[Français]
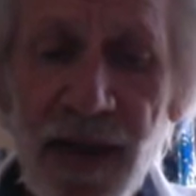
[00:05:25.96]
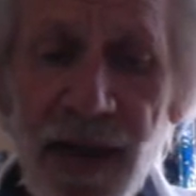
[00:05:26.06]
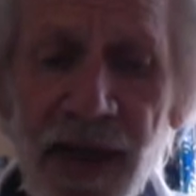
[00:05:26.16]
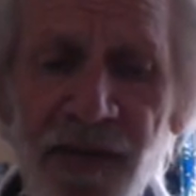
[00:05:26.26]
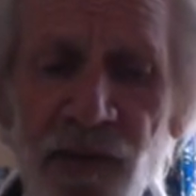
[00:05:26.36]

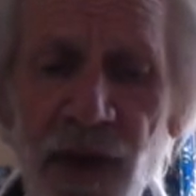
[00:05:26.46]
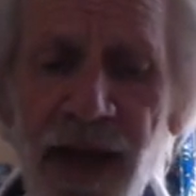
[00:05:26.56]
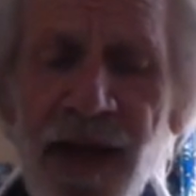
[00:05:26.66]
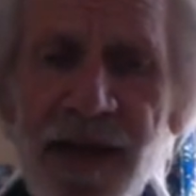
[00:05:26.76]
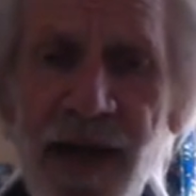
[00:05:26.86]
et cela
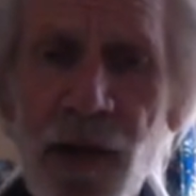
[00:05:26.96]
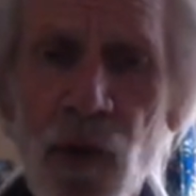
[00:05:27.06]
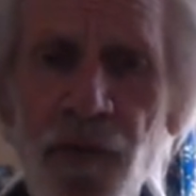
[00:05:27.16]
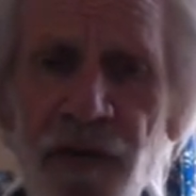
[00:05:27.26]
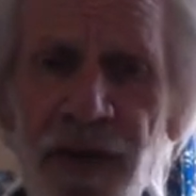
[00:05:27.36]
crée un
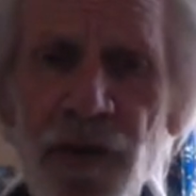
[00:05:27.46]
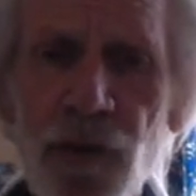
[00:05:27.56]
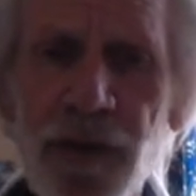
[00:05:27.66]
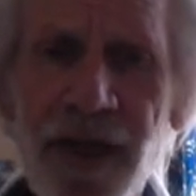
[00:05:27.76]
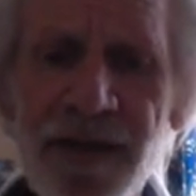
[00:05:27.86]
conflit dans
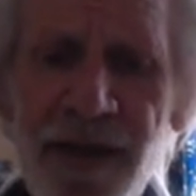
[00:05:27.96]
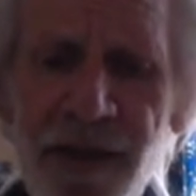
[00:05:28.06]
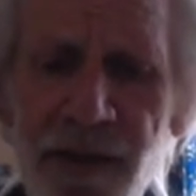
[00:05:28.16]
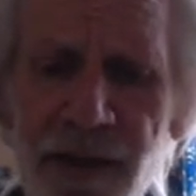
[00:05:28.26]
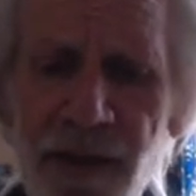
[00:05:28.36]
notre
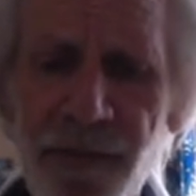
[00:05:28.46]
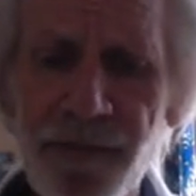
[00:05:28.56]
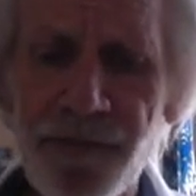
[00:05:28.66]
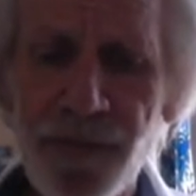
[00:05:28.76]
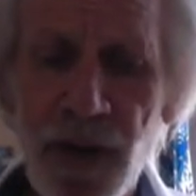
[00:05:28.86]
intérieur.
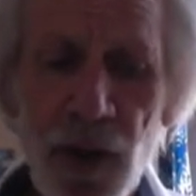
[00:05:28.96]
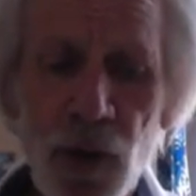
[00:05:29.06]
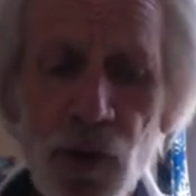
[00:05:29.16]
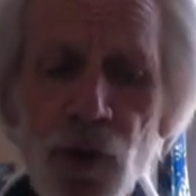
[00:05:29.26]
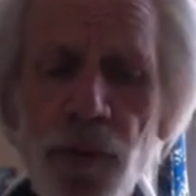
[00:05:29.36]

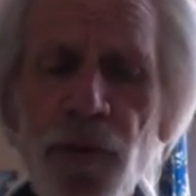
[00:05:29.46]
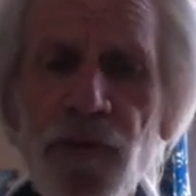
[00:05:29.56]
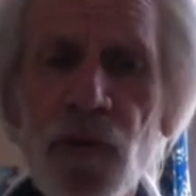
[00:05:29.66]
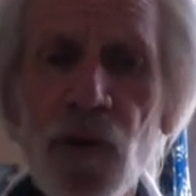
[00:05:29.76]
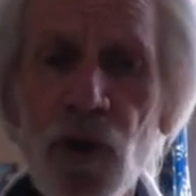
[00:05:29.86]
Nous ne
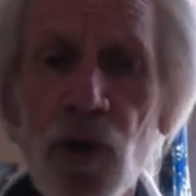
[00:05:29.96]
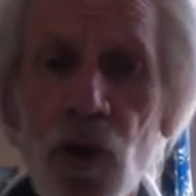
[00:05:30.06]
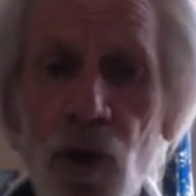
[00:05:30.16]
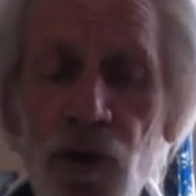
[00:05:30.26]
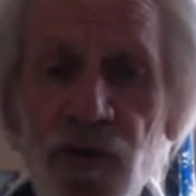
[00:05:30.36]
pouvons
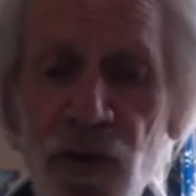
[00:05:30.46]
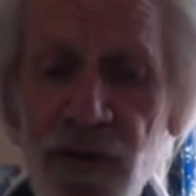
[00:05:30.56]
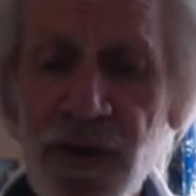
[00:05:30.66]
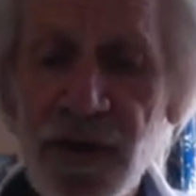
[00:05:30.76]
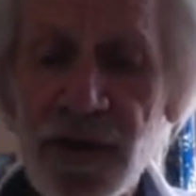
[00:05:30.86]

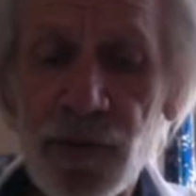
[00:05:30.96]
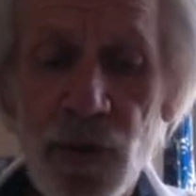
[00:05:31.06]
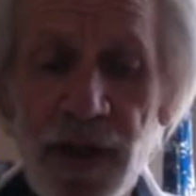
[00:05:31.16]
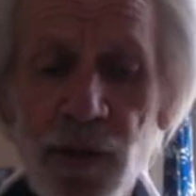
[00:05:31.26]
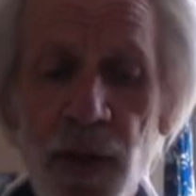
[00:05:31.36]
sortir de
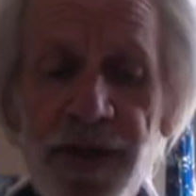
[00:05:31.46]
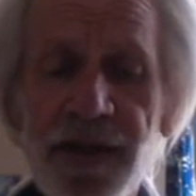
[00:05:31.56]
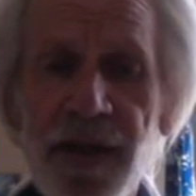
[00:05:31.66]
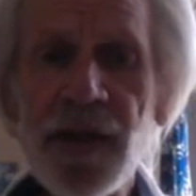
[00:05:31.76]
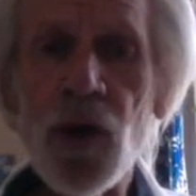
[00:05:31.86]
la
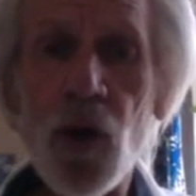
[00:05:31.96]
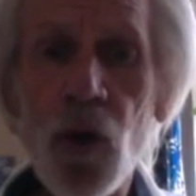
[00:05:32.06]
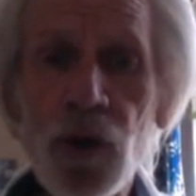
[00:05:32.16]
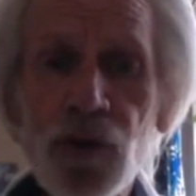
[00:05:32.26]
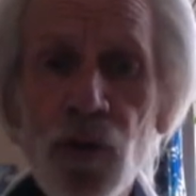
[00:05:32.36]
dualité qu'en
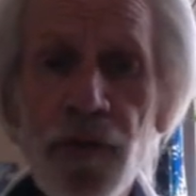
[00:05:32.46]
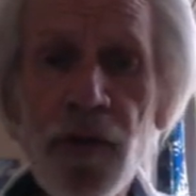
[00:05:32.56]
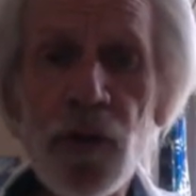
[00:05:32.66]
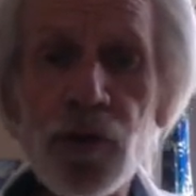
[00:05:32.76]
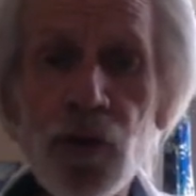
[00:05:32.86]

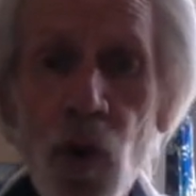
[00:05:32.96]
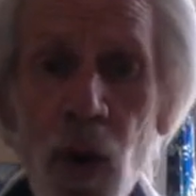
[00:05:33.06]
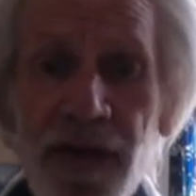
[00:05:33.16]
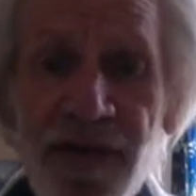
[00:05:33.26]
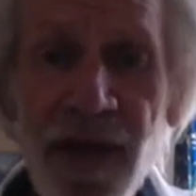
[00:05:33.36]
retrouvant le
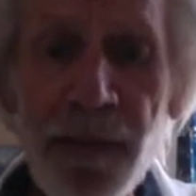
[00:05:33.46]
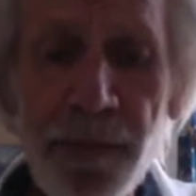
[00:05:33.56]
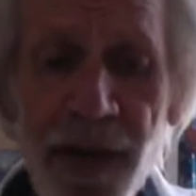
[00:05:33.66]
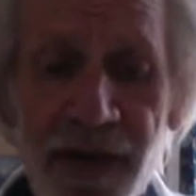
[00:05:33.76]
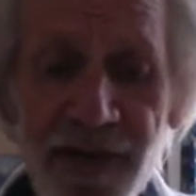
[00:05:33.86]
troisième
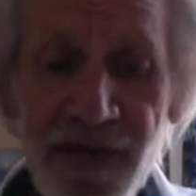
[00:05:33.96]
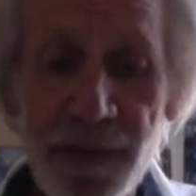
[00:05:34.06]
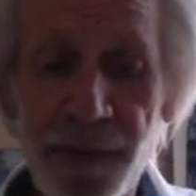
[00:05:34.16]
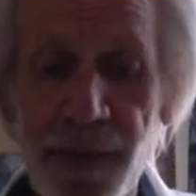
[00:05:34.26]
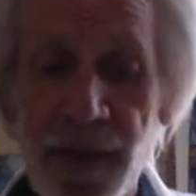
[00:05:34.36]

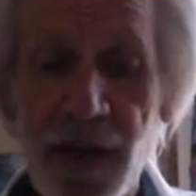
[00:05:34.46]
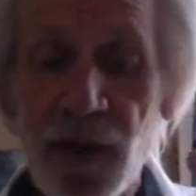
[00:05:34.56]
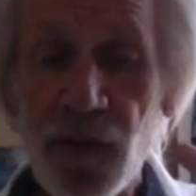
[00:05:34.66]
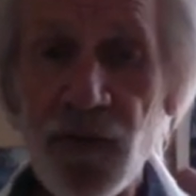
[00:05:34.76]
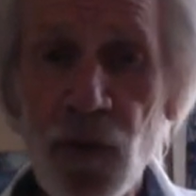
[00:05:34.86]
principe,
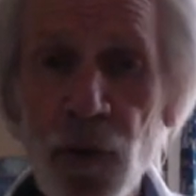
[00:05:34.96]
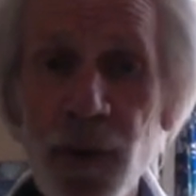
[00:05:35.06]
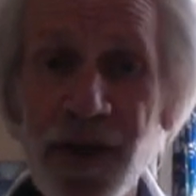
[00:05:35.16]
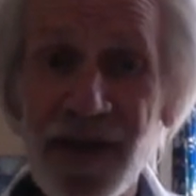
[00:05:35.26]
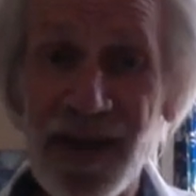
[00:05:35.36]

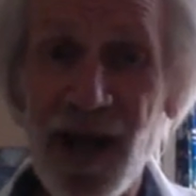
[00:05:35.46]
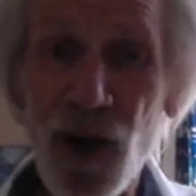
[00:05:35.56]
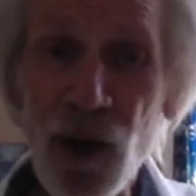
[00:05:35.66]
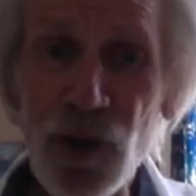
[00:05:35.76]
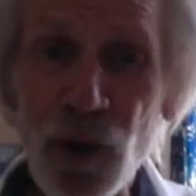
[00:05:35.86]
celui qui,
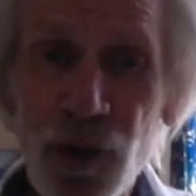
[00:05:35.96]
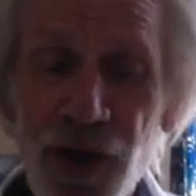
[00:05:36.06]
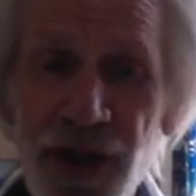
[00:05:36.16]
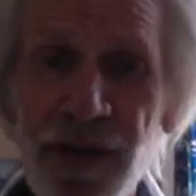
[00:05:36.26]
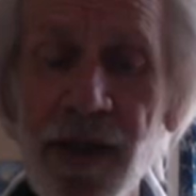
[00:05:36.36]

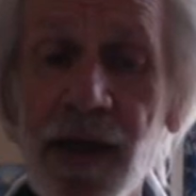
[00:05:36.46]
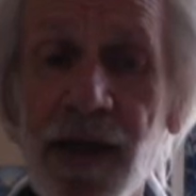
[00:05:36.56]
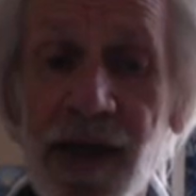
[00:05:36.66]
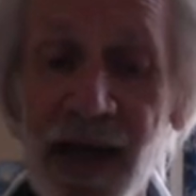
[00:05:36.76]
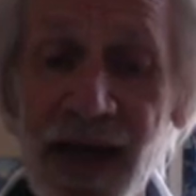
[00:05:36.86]
androgyne,
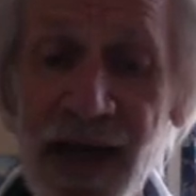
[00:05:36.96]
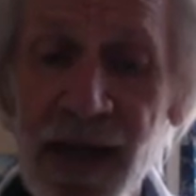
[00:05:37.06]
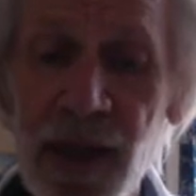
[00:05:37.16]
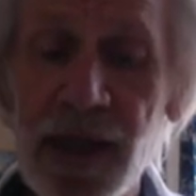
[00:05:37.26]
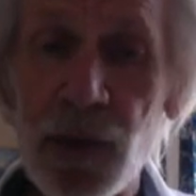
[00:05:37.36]

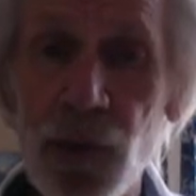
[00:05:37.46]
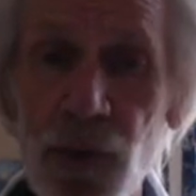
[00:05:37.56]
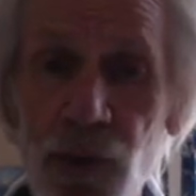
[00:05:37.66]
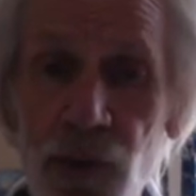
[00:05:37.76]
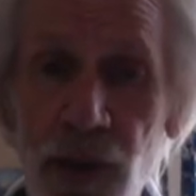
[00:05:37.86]

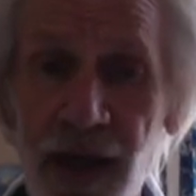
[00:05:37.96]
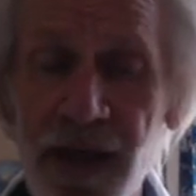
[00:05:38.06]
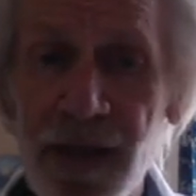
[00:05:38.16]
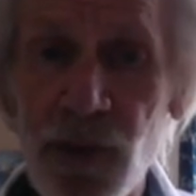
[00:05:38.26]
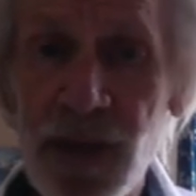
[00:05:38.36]

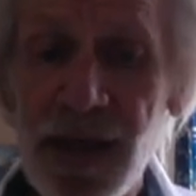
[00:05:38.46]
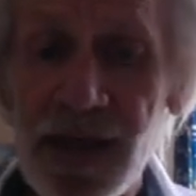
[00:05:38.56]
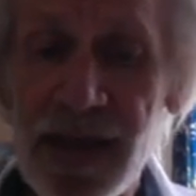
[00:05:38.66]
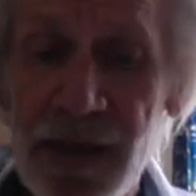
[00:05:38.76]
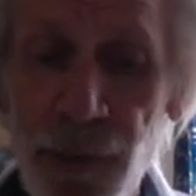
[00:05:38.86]
réunit
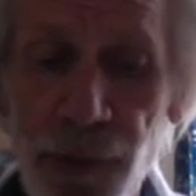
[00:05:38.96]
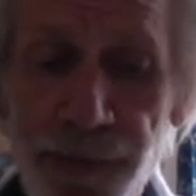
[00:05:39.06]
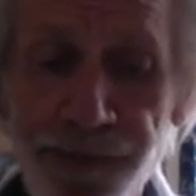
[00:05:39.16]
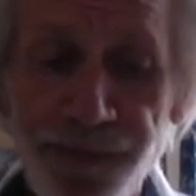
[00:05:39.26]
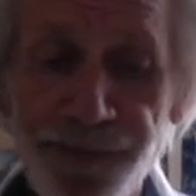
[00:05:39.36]
les deux.
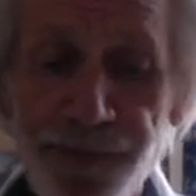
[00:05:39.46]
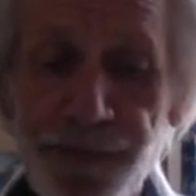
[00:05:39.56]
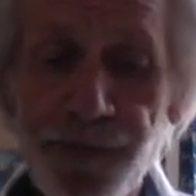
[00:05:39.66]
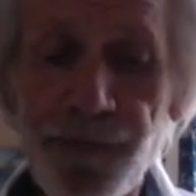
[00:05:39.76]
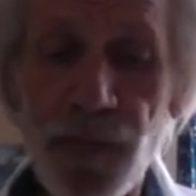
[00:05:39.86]

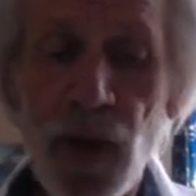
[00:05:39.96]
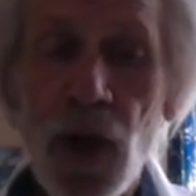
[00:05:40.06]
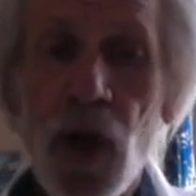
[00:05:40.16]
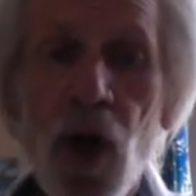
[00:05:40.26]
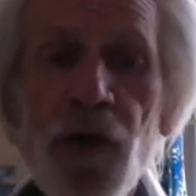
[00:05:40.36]
En